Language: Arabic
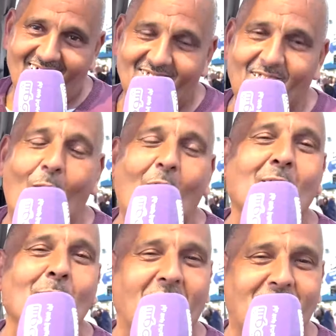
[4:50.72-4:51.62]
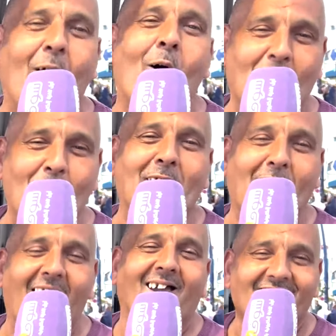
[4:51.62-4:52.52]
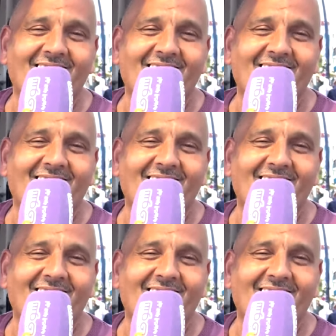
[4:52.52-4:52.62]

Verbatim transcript: الله أكبر الله أكبر الحق